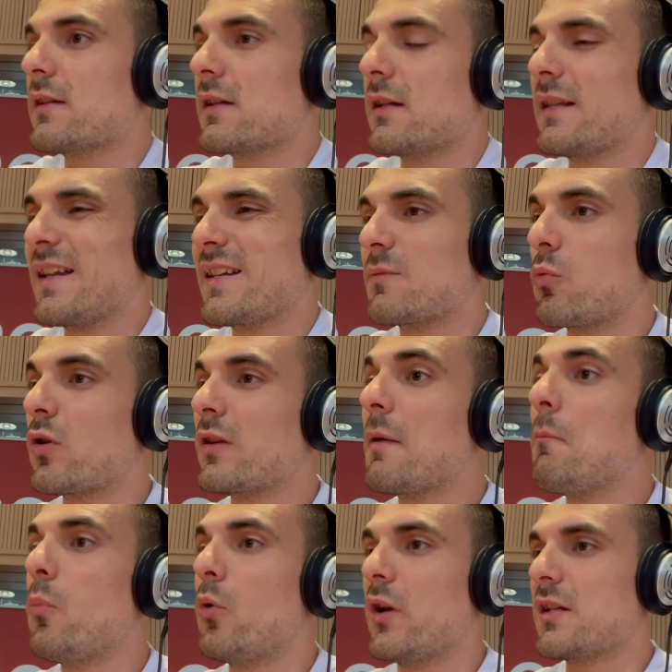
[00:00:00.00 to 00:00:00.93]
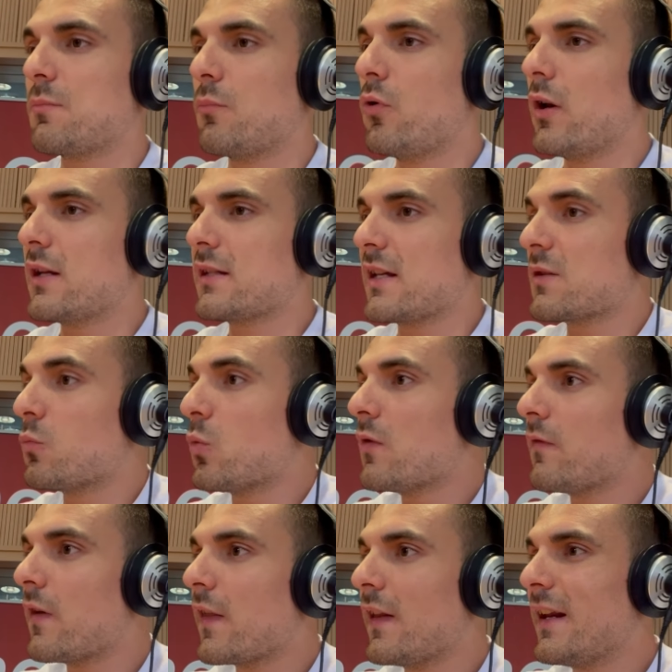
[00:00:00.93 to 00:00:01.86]
se transportan por esporas y es muy
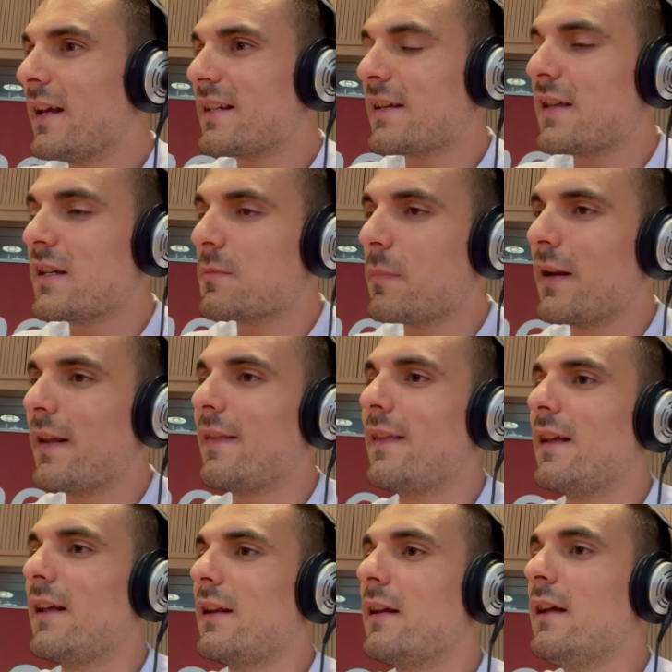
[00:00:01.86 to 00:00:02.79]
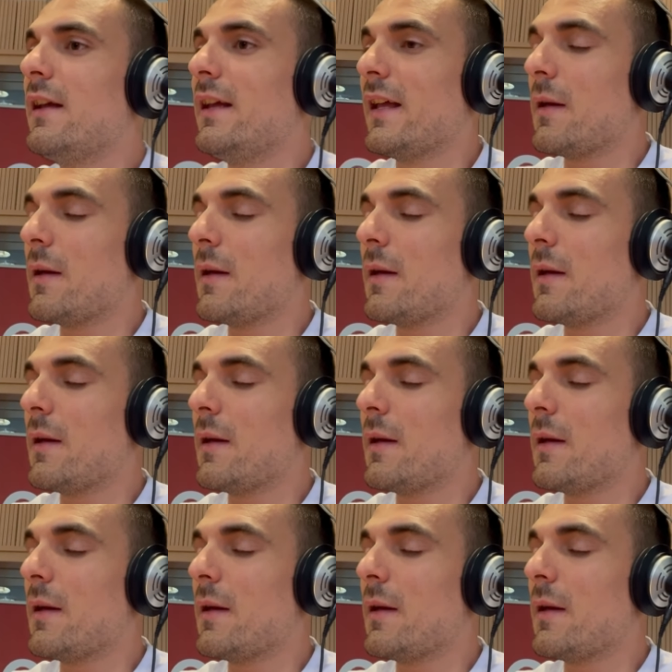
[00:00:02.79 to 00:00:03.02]
fácil que se desprendan,